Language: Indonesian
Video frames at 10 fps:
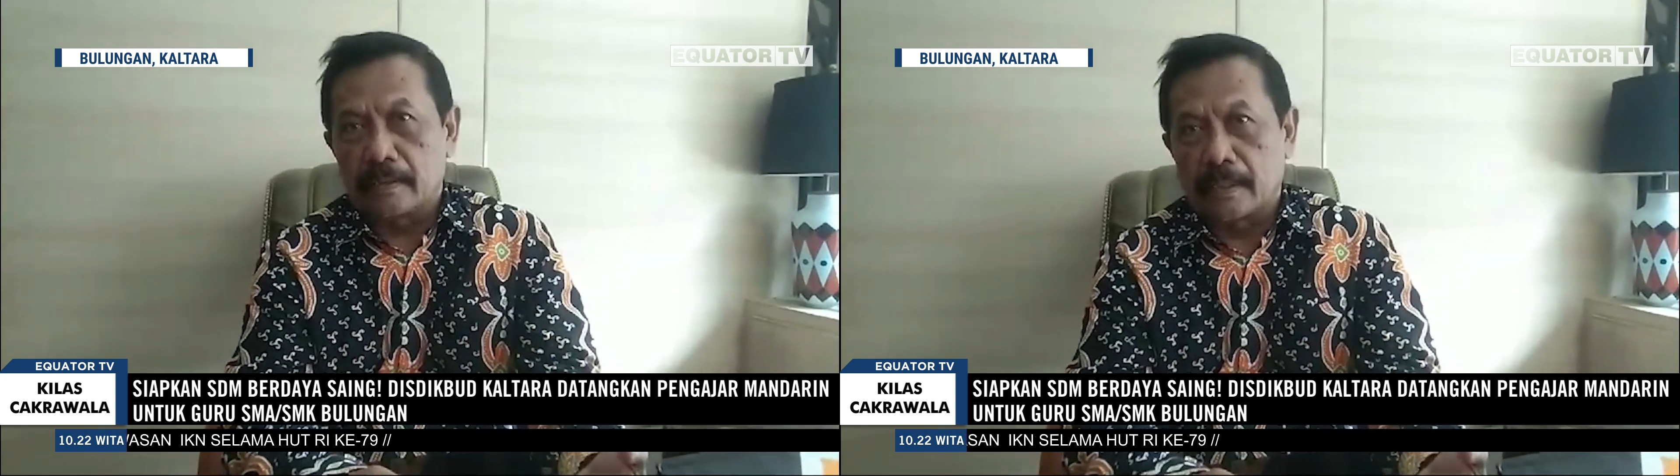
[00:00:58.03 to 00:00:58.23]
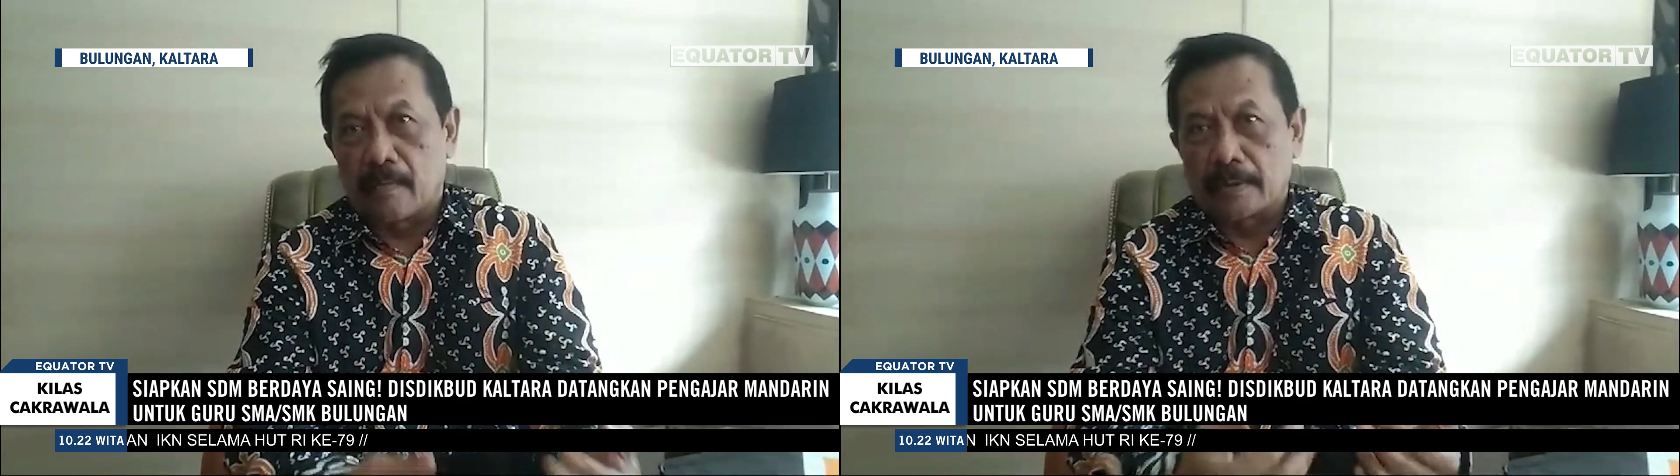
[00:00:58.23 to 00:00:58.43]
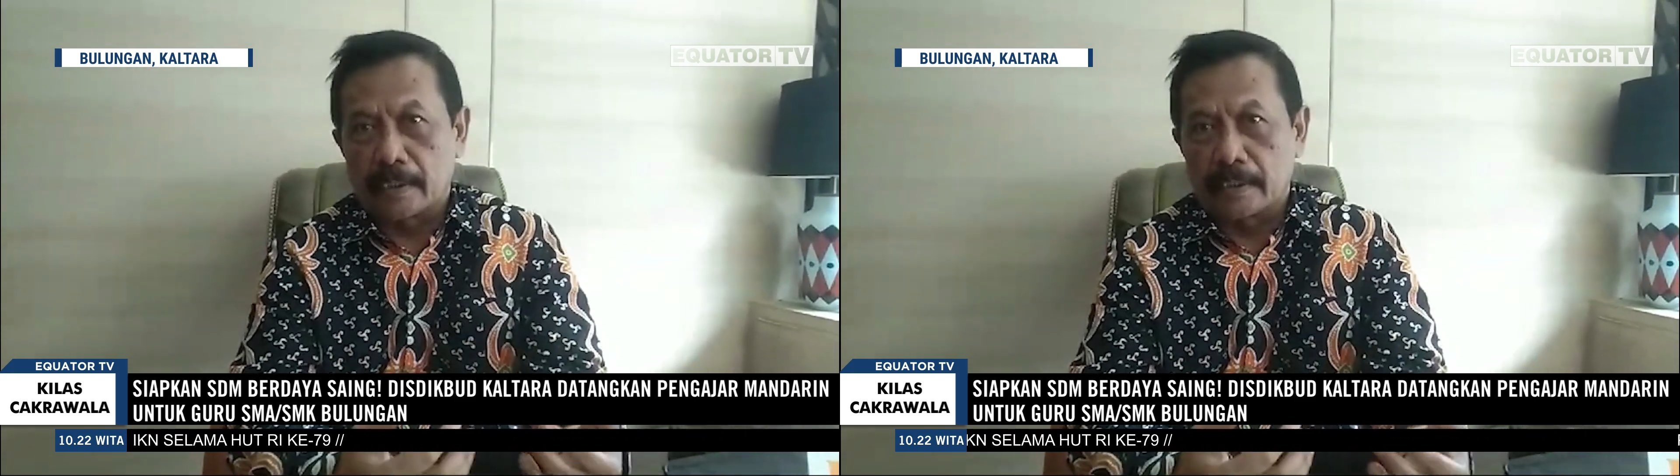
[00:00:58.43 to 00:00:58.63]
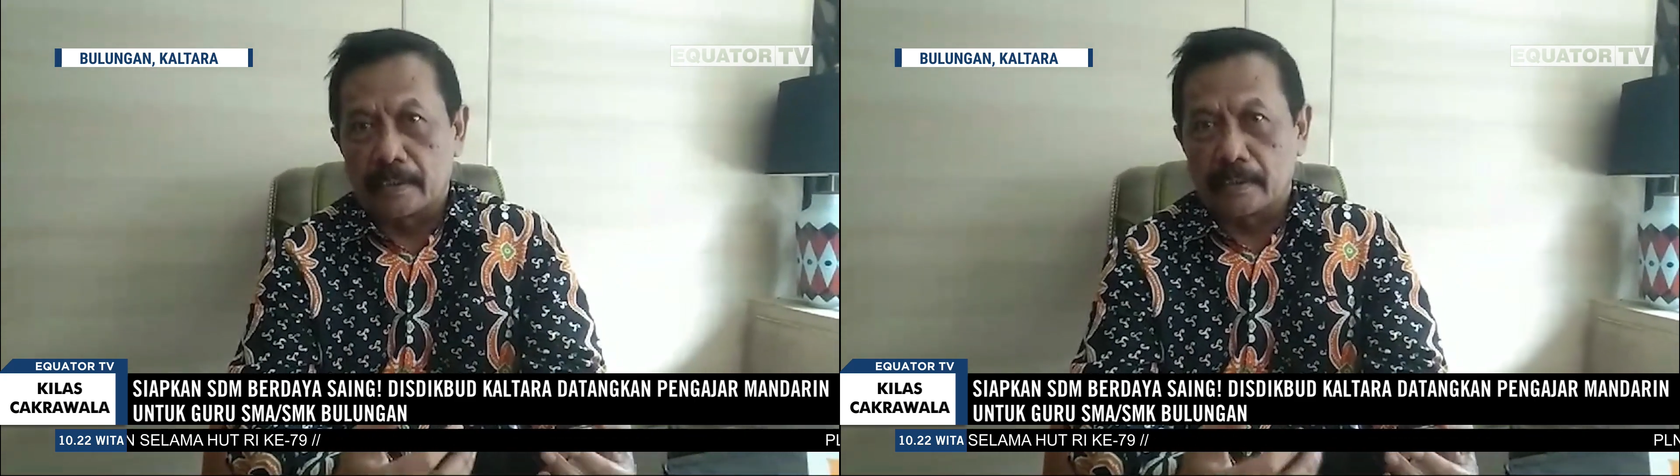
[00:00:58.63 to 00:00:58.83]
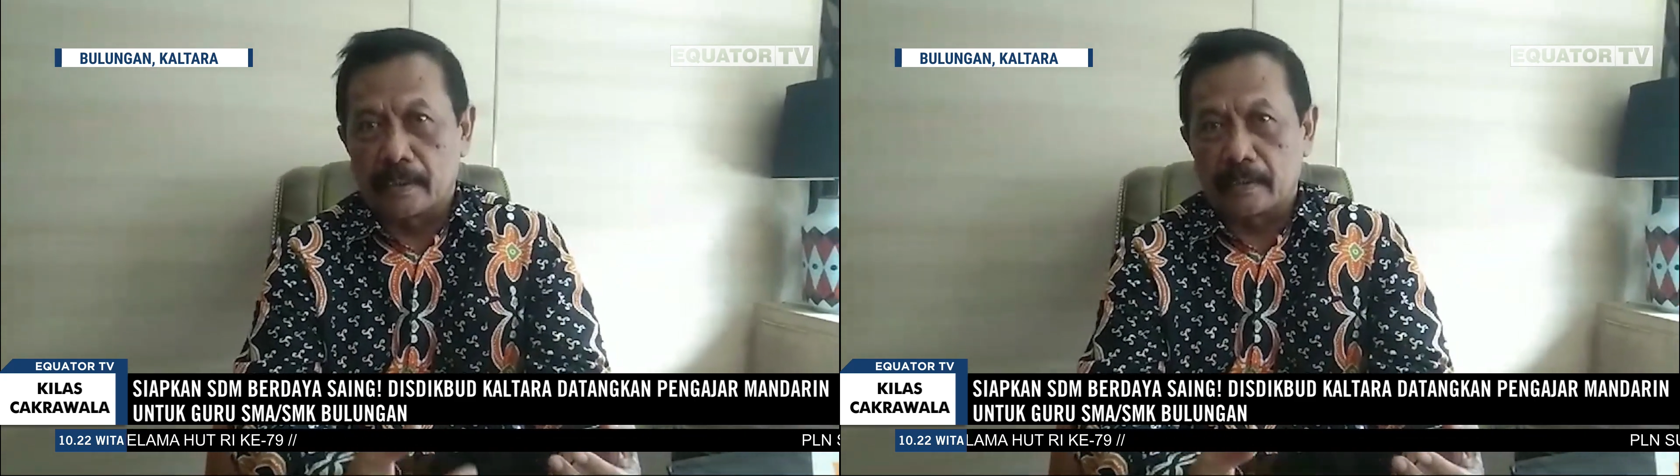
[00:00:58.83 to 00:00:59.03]
yang
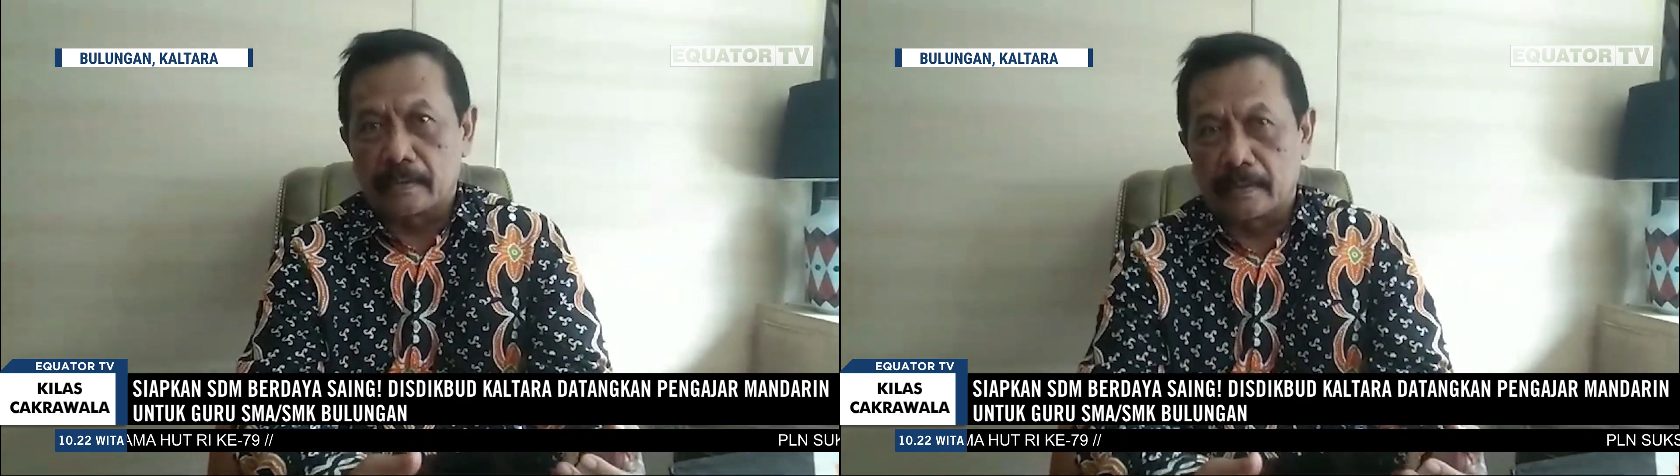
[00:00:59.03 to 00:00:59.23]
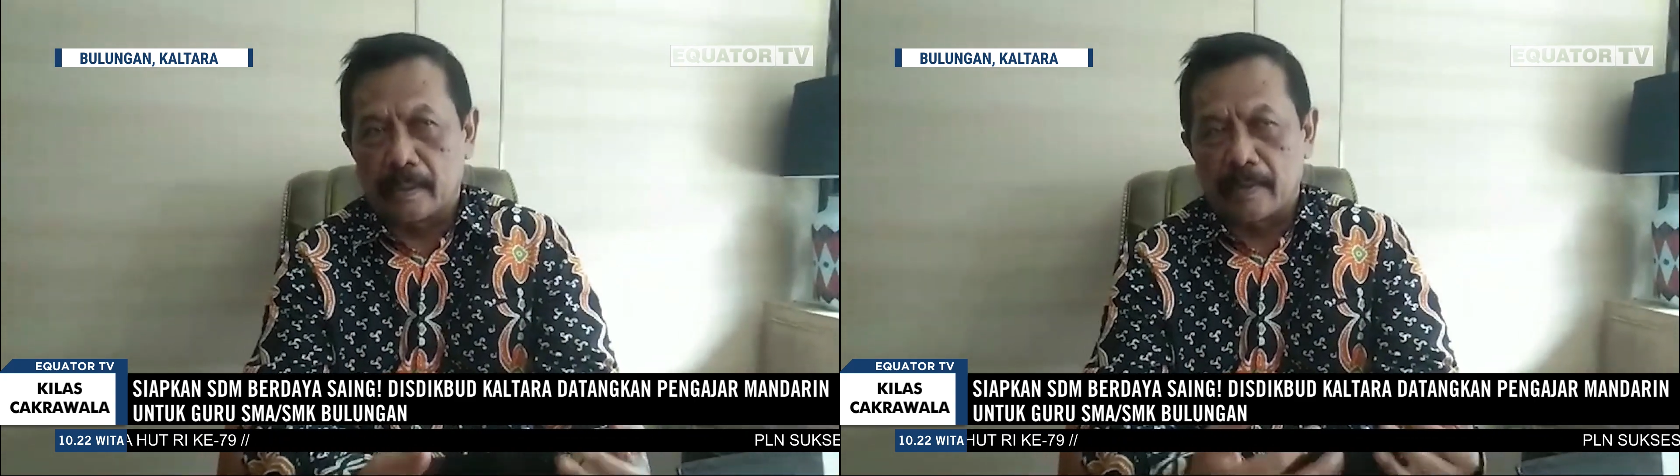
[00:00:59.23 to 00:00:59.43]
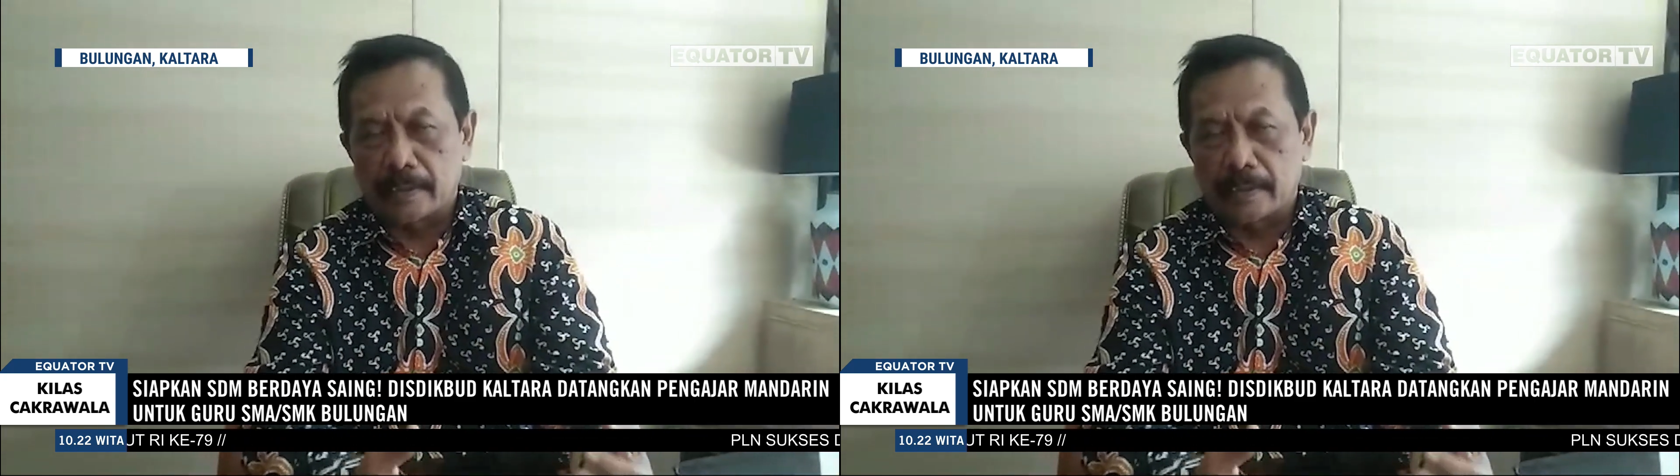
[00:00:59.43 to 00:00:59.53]
kemudian nantinya akan